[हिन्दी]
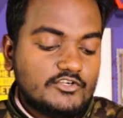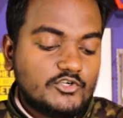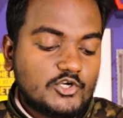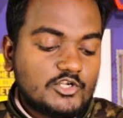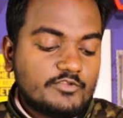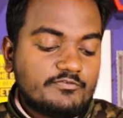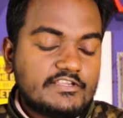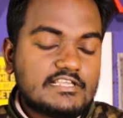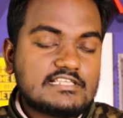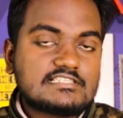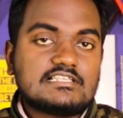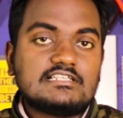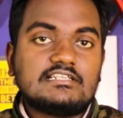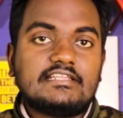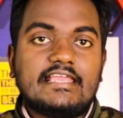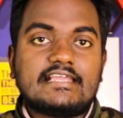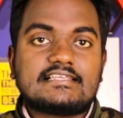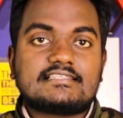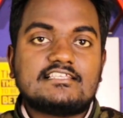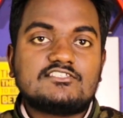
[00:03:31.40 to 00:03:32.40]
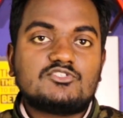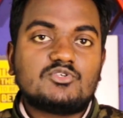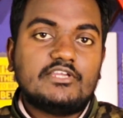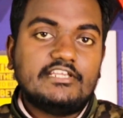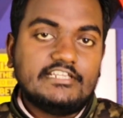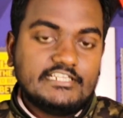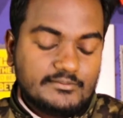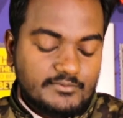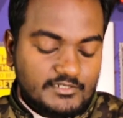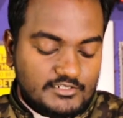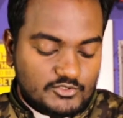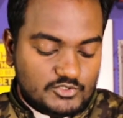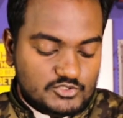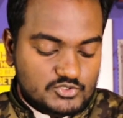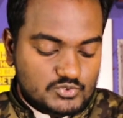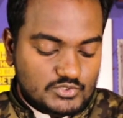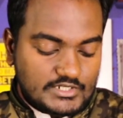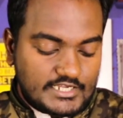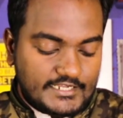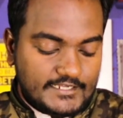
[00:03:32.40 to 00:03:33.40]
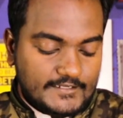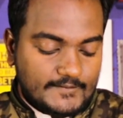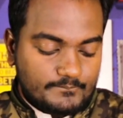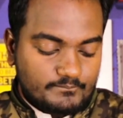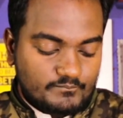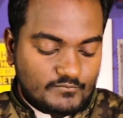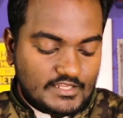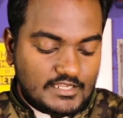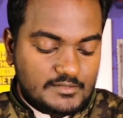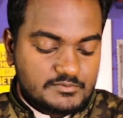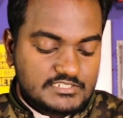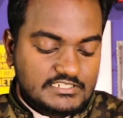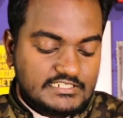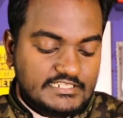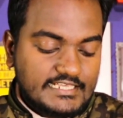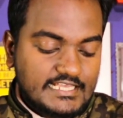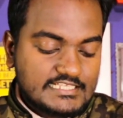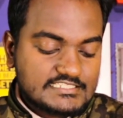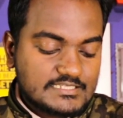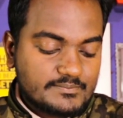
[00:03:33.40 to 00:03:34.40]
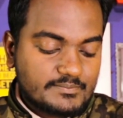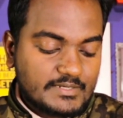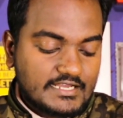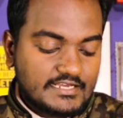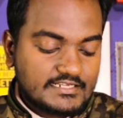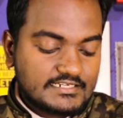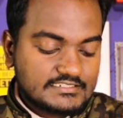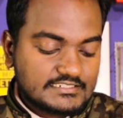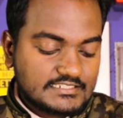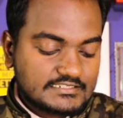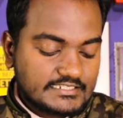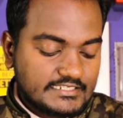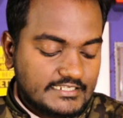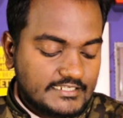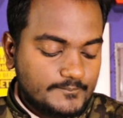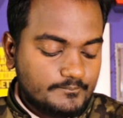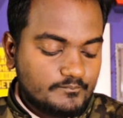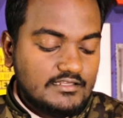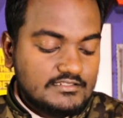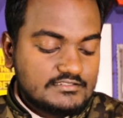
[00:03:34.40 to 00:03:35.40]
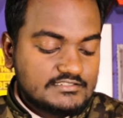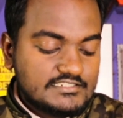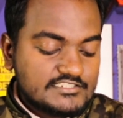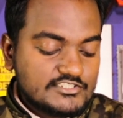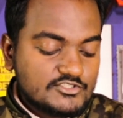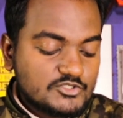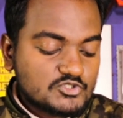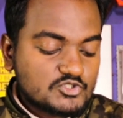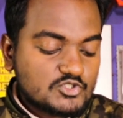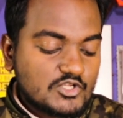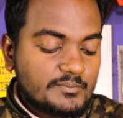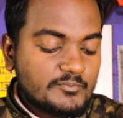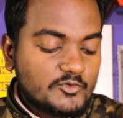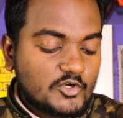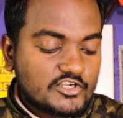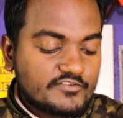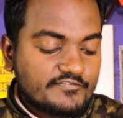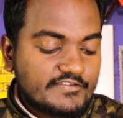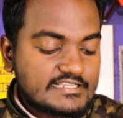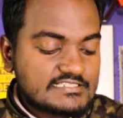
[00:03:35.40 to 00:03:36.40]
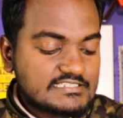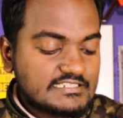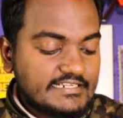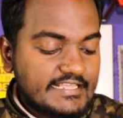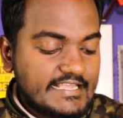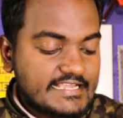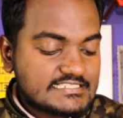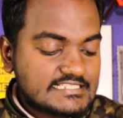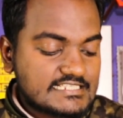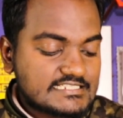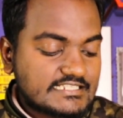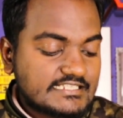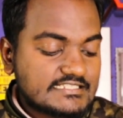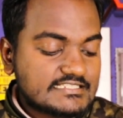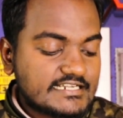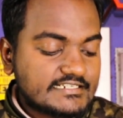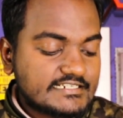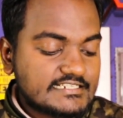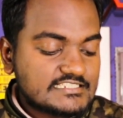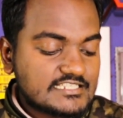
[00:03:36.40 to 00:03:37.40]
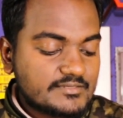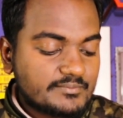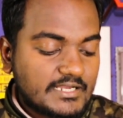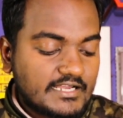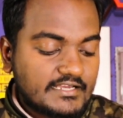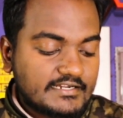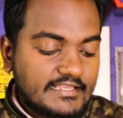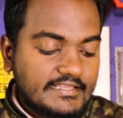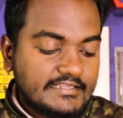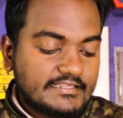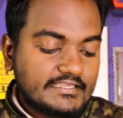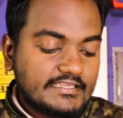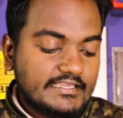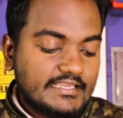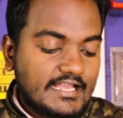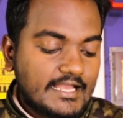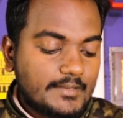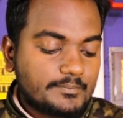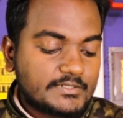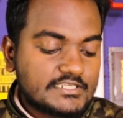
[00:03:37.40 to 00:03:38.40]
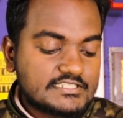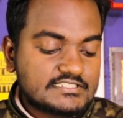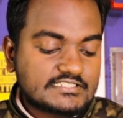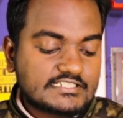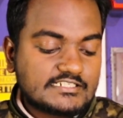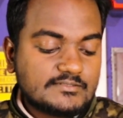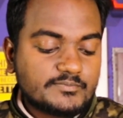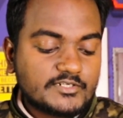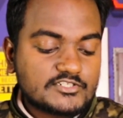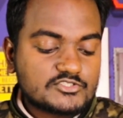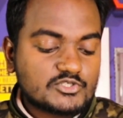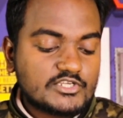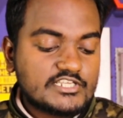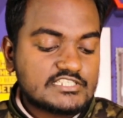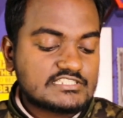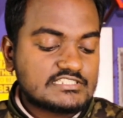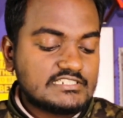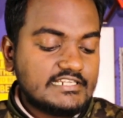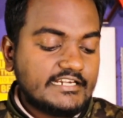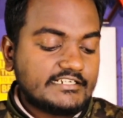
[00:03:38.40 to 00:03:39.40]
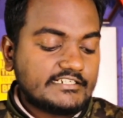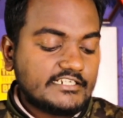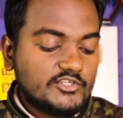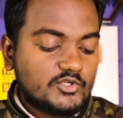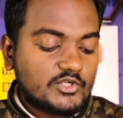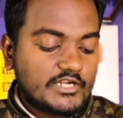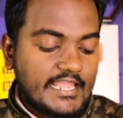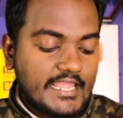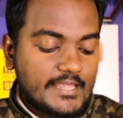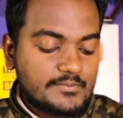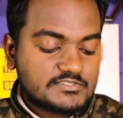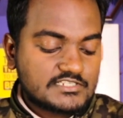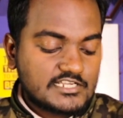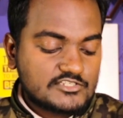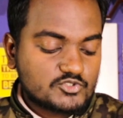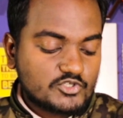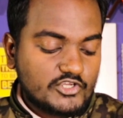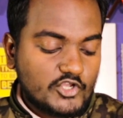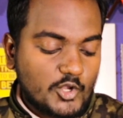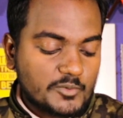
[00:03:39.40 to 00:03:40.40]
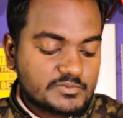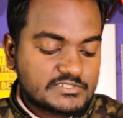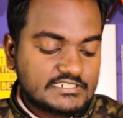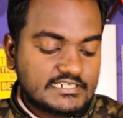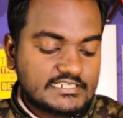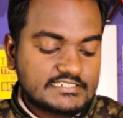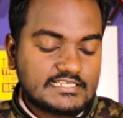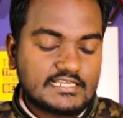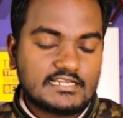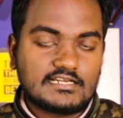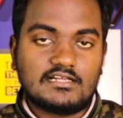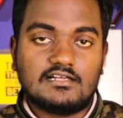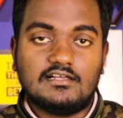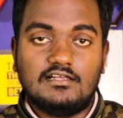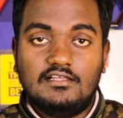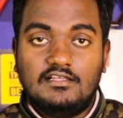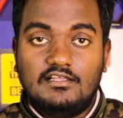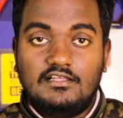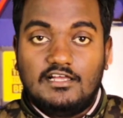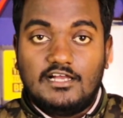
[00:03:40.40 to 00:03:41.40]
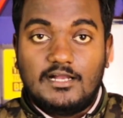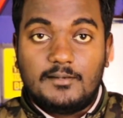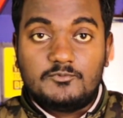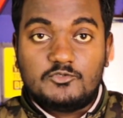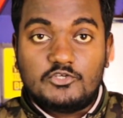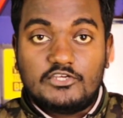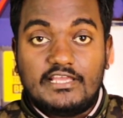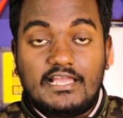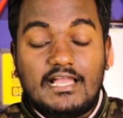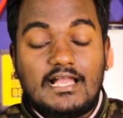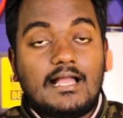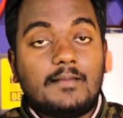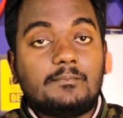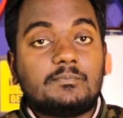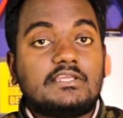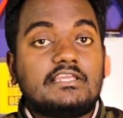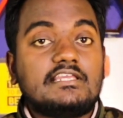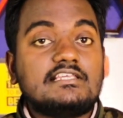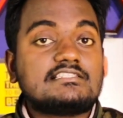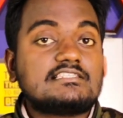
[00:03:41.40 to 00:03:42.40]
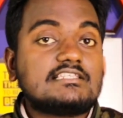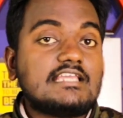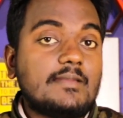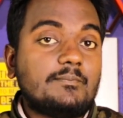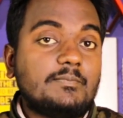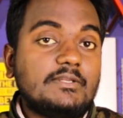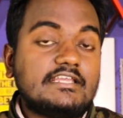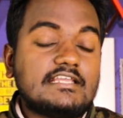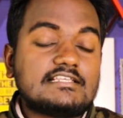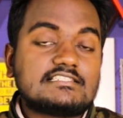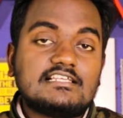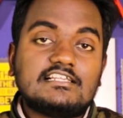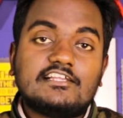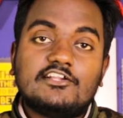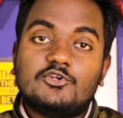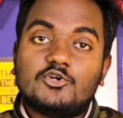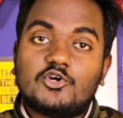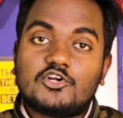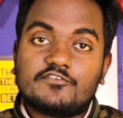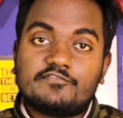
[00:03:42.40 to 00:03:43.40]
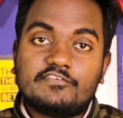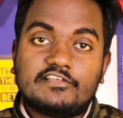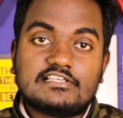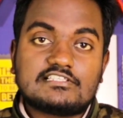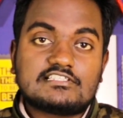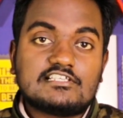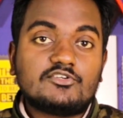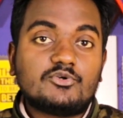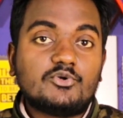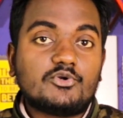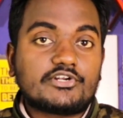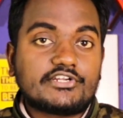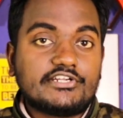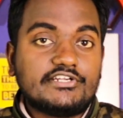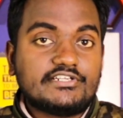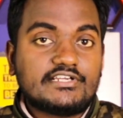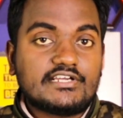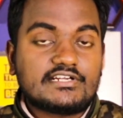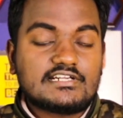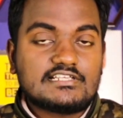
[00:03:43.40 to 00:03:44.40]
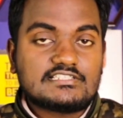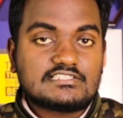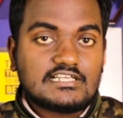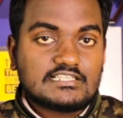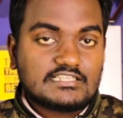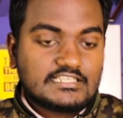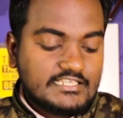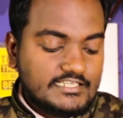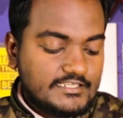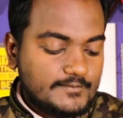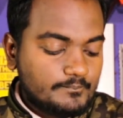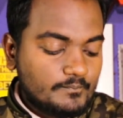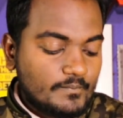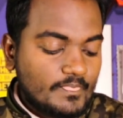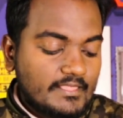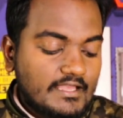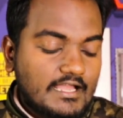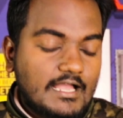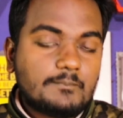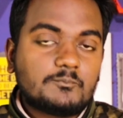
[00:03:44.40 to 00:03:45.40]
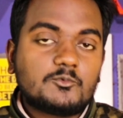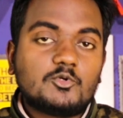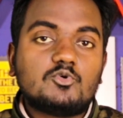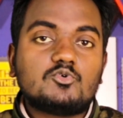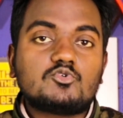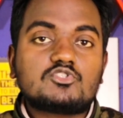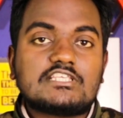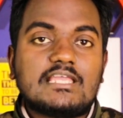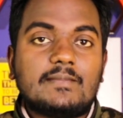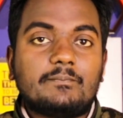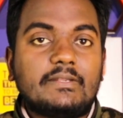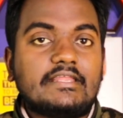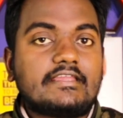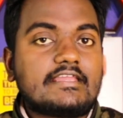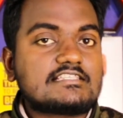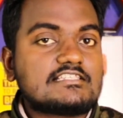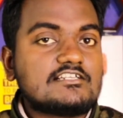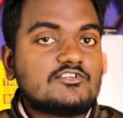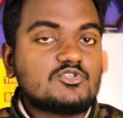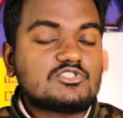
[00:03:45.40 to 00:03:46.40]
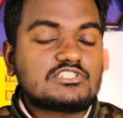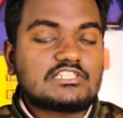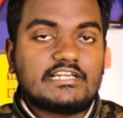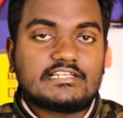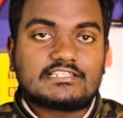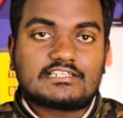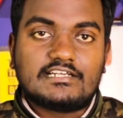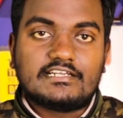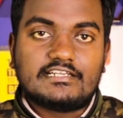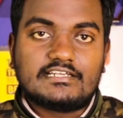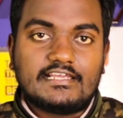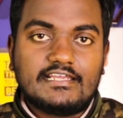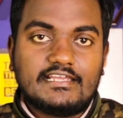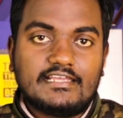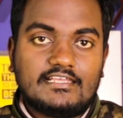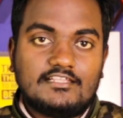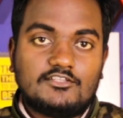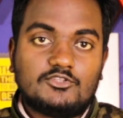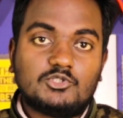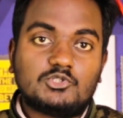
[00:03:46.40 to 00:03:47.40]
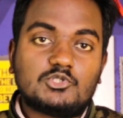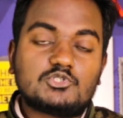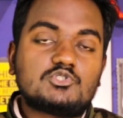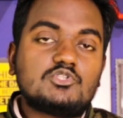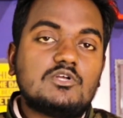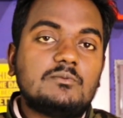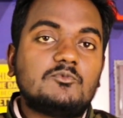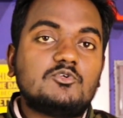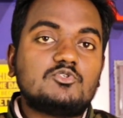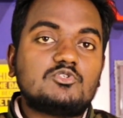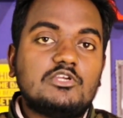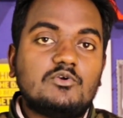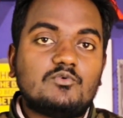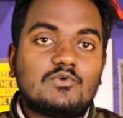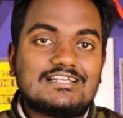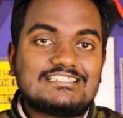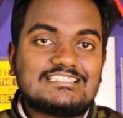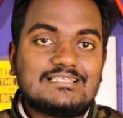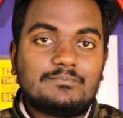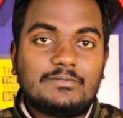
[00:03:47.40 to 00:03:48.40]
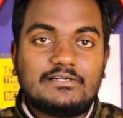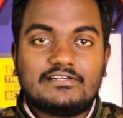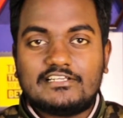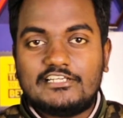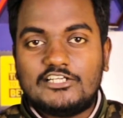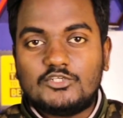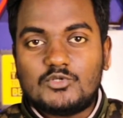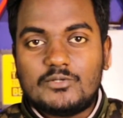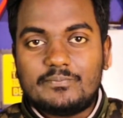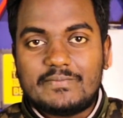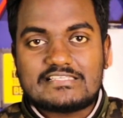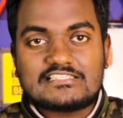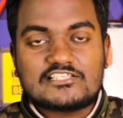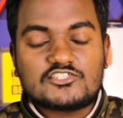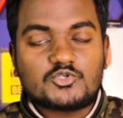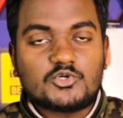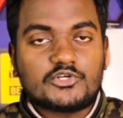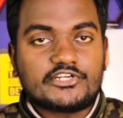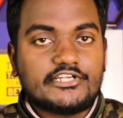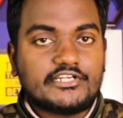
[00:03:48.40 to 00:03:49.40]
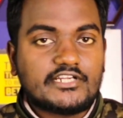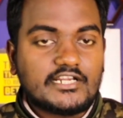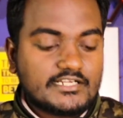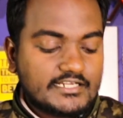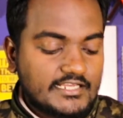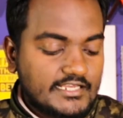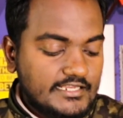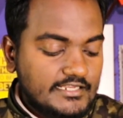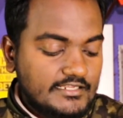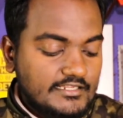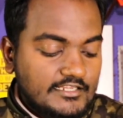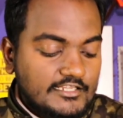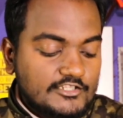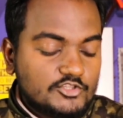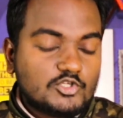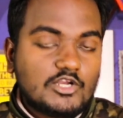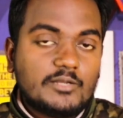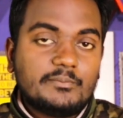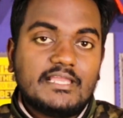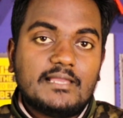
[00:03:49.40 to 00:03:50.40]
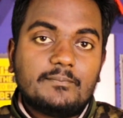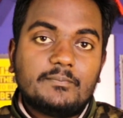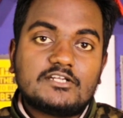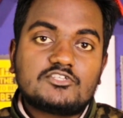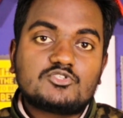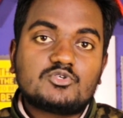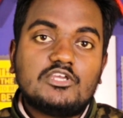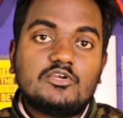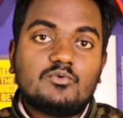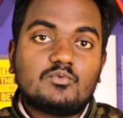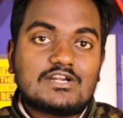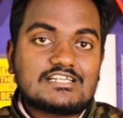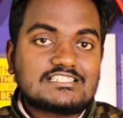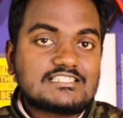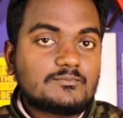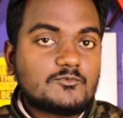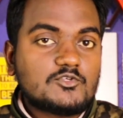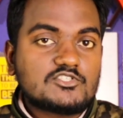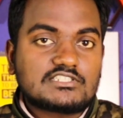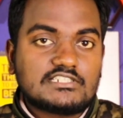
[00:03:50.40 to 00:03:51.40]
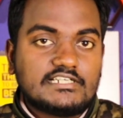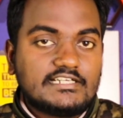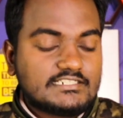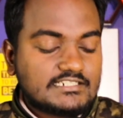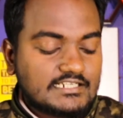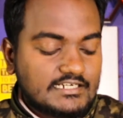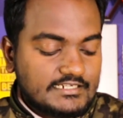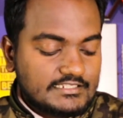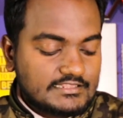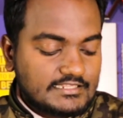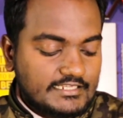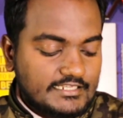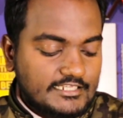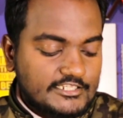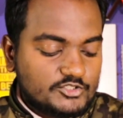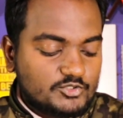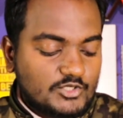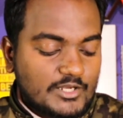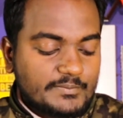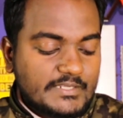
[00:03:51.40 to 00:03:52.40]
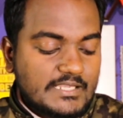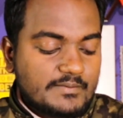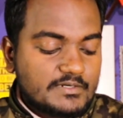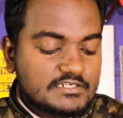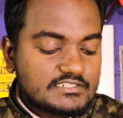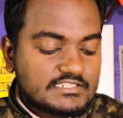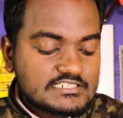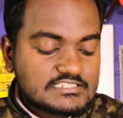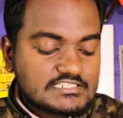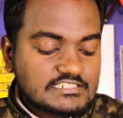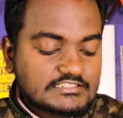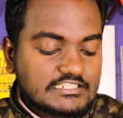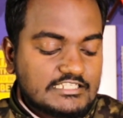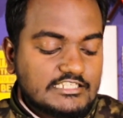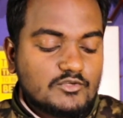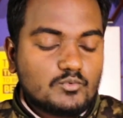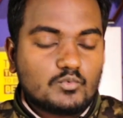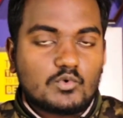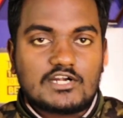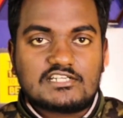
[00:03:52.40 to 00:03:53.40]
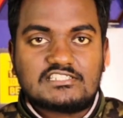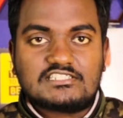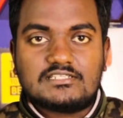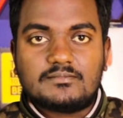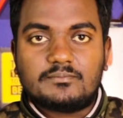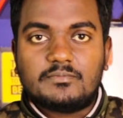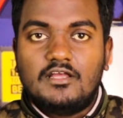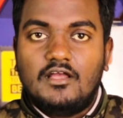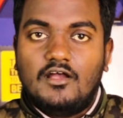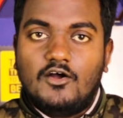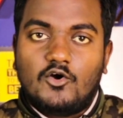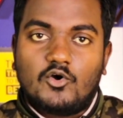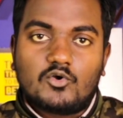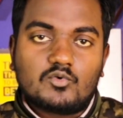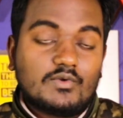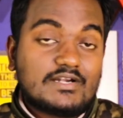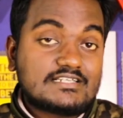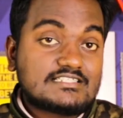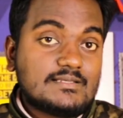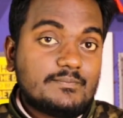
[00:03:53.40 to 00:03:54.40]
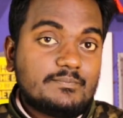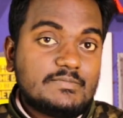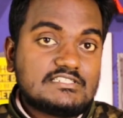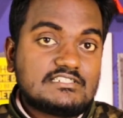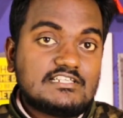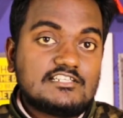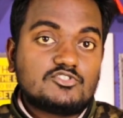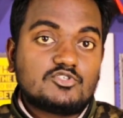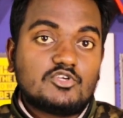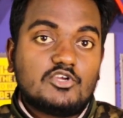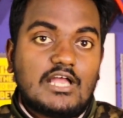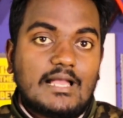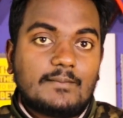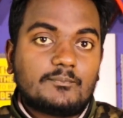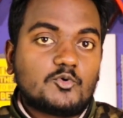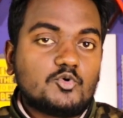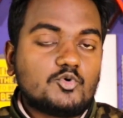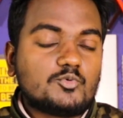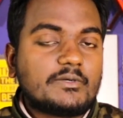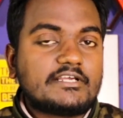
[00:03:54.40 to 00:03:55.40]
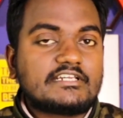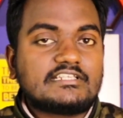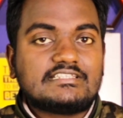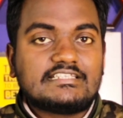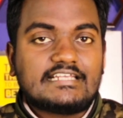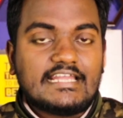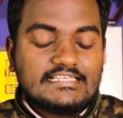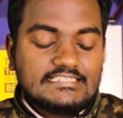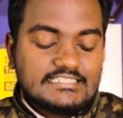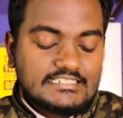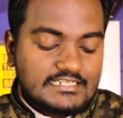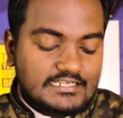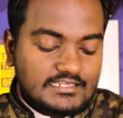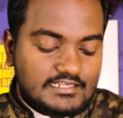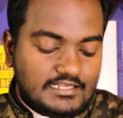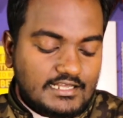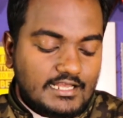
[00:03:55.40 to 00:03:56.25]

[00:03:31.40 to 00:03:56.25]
नोटिफिकेशन एक्सेस जो है इनेबल हो चुका है अब चलिए यहाँ से बाहर आ जाते हैं जैसे दोस्तों आप नोटिफिकेशन एक्सेस की सेटिंग से बाहर आएंगे आपके स्क्रीन पर जो है सिलेक्ट योर ऐप्स का जो है ऑप्शन आ जाएगा अब जो है आप किस एप्लीकेशन के नोटिफिकेशन को रीड करना चाहते हैं आपको उस एप्लीकेशन को सिलेक्ट कर लेना है तो दोस्तों हमको जो है व्हाट्सएप पर डिलीट हुए मैसेज को रीड करना है तो हम यहाँ पर जो है व्हाट्सएप को सिलेक्ट कर लेते हैं तो आप यहाँ पर देख सकते हैं कि व्हाट्सअप और व्हाट्सअप बिजनेस जो है आपको ऊपर ही दिखाई देगा